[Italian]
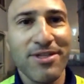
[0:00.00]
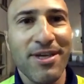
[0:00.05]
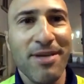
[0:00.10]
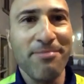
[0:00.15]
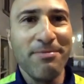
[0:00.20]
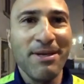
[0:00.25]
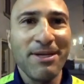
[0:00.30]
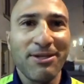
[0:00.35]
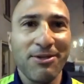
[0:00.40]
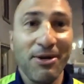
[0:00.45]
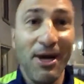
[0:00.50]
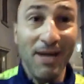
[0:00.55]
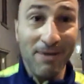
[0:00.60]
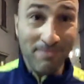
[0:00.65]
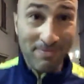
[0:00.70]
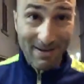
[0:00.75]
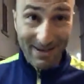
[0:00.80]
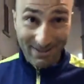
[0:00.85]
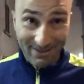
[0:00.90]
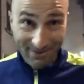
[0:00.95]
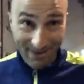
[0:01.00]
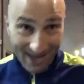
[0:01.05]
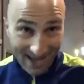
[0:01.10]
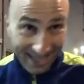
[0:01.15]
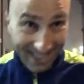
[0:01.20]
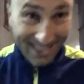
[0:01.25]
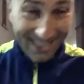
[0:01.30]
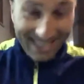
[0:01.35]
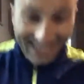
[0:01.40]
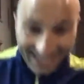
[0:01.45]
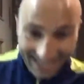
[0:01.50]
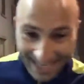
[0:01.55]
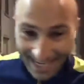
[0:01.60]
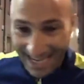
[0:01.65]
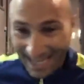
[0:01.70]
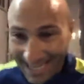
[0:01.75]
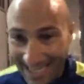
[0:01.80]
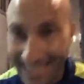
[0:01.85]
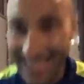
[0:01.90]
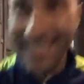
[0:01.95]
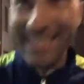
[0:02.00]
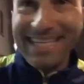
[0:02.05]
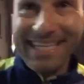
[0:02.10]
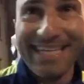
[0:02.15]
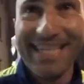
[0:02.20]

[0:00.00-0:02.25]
Alberto Alberto Angela, ragazzi.